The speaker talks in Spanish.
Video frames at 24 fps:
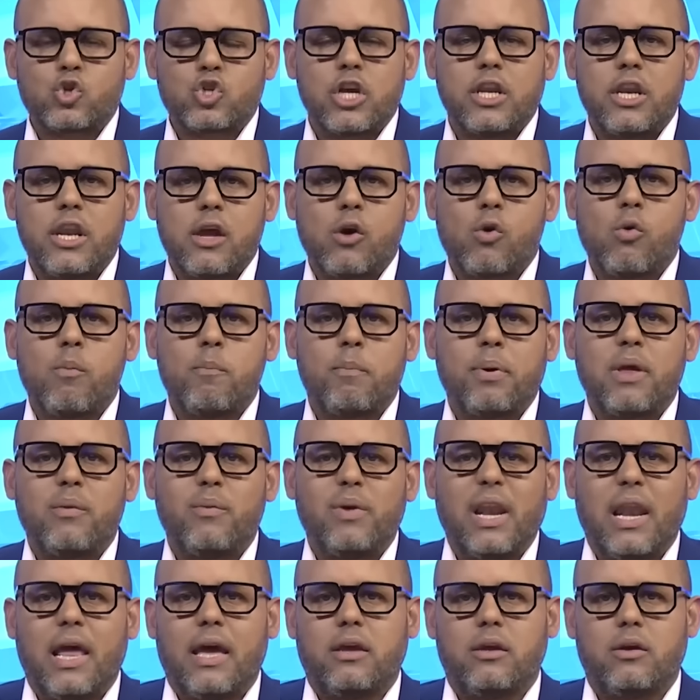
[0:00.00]
sin ningún
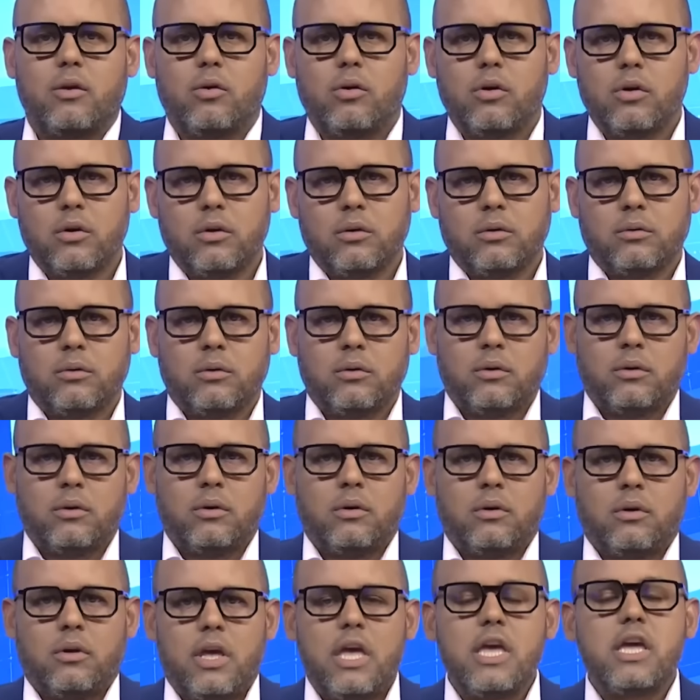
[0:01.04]
privilegio
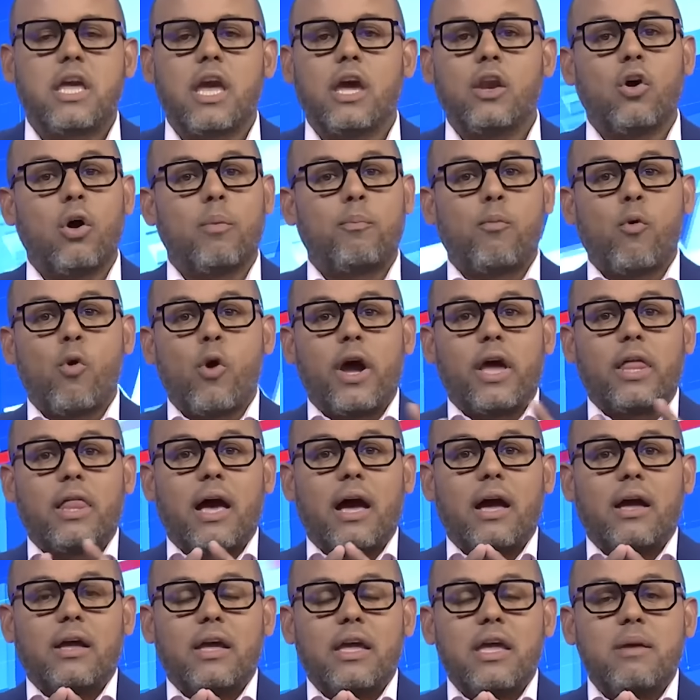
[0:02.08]
y que no
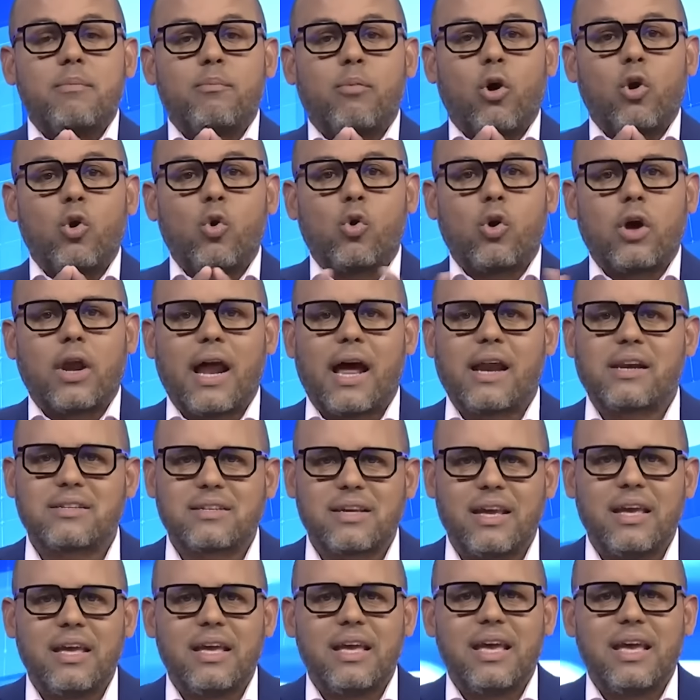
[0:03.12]
pueda involucrarse